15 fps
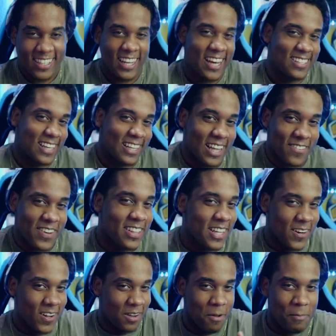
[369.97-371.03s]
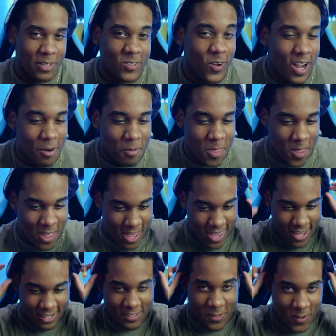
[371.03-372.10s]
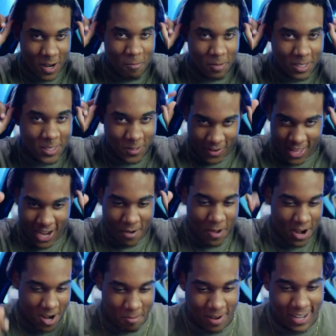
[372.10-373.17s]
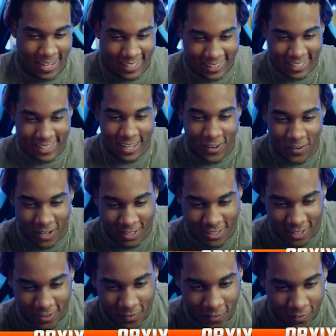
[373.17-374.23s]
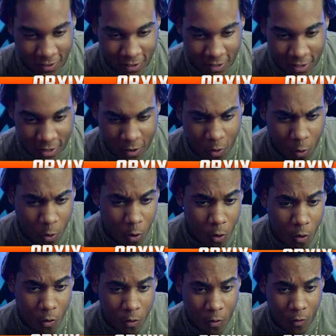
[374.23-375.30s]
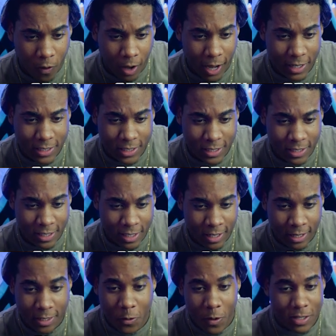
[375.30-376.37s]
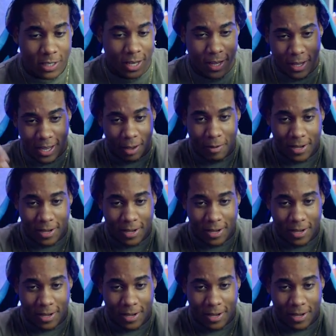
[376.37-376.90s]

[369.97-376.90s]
Exactamente lo que me pasó en el vídeo de ayer. Si no lo han visto, vayan a verlo para que entiendan lo que les digo. ¡Ojo! ¡Ash! Digo, Ash, eh,